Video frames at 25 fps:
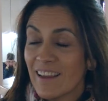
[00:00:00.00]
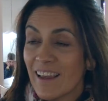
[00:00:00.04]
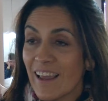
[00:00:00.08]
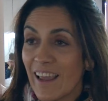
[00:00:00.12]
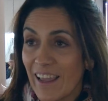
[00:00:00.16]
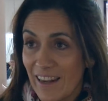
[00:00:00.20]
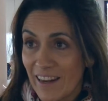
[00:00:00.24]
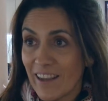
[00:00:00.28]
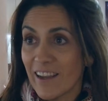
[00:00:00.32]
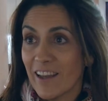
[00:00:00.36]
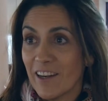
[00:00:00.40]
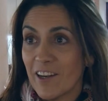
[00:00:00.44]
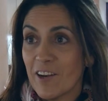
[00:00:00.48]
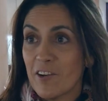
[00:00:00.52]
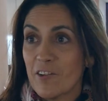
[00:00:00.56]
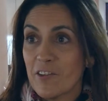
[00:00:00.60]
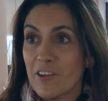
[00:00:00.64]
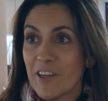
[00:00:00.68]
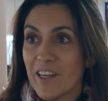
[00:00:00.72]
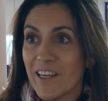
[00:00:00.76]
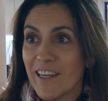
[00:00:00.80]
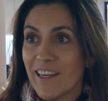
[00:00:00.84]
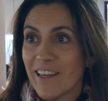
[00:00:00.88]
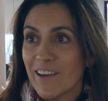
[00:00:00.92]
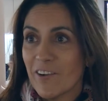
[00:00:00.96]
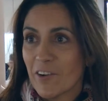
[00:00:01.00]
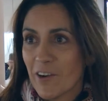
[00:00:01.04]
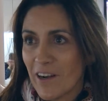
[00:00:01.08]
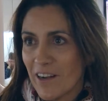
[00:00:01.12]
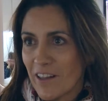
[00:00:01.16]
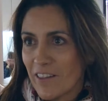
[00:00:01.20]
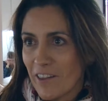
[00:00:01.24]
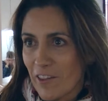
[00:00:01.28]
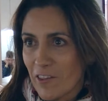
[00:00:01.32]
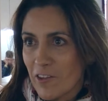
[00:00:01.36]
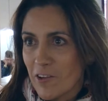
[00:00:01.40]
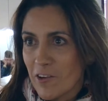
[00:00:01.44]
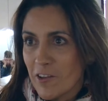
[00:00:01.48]
El ingeniero de
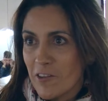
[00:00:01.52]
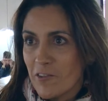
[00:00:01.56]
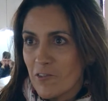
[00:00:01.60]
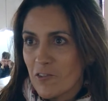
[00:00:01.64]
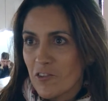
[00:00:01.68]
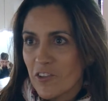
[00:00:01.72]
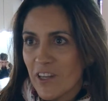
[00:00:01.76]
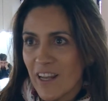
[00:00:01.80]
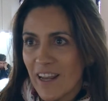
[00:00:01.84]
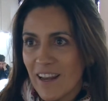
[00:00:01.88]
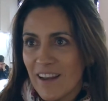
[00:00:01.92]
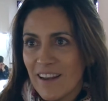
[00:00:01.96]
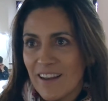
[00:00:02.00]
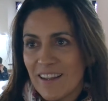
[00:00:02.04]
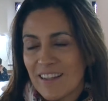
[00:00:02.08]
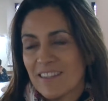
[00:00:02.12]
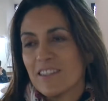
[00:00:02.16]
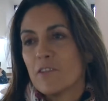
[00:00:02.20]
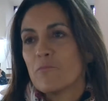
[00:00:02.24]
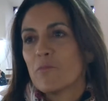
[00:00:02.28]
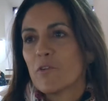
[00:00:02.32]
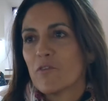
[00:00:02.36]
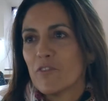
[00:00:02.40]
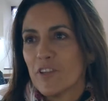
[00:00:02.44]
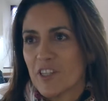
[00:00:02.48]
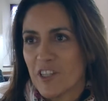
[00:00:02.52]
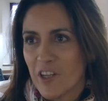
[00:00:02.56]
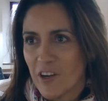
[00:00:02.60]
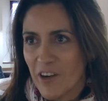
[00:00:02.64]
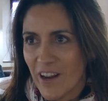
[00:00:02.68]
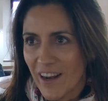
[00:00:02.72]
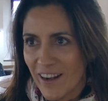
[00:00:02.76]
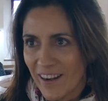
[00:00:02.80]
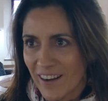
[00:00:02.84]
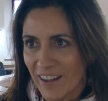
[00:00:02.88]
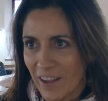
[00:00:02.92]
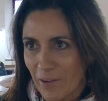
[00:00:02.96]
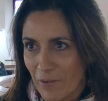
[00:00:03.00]
organización industrial es el
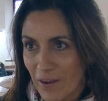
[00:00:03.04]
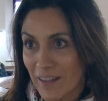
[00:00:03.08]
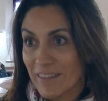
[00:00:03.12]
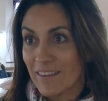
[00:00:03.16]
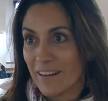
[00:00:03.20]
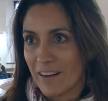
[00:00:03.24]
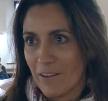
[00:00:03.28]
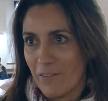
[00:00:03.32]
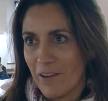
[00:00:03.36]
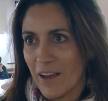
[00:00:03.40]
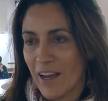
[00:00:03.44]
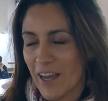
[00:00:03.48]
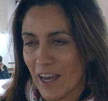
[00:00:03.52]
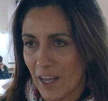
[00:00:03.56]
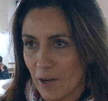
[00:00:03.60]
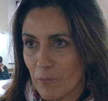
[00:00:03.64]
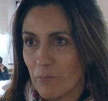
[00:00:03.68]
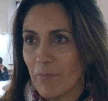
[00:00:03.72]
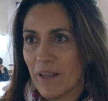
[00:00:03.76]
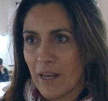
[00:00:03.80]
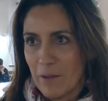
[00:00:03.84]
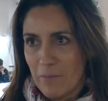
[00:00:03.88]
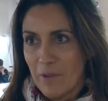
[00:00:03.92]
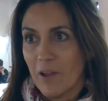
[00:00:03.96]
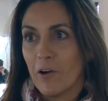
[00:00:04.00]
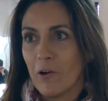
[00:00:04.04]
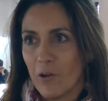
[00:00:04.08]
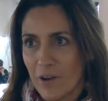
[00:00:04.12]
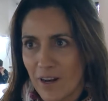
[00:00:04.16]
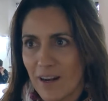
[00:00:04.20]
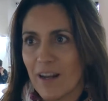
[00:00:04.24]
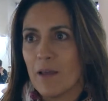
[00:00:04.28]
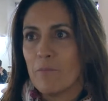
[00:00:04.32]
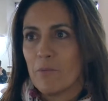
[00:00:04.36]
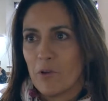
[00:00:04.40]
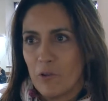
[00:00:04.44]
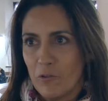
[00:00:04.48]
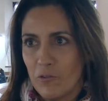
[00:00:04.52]
profesional que va a trabajar para mejorar
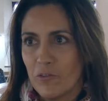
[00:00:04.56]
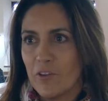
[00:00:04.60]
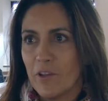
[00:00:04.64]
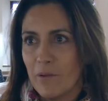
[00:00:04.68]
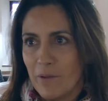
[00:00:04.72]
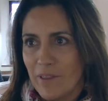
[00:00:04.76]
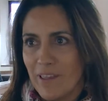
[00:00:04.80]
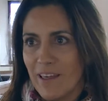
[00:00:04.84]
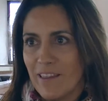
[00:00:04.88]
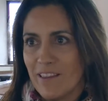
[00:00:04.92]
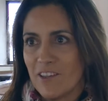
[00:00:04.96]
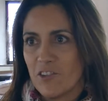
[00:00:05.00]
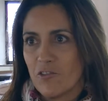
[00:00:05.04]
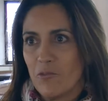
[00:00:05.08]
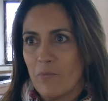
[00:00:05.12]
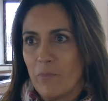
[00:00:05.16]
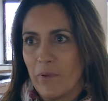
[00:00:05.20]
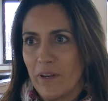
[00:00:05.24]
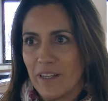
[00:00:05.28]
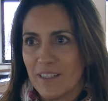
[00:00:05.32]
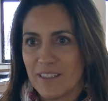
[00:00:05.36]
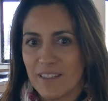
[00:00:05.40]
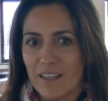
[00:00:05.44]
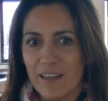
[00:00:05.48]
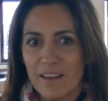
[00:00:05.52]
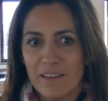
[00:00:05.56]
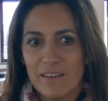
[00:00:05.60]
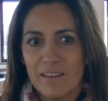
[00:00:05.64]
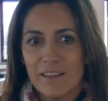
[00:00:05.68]
la productividad de su empresa.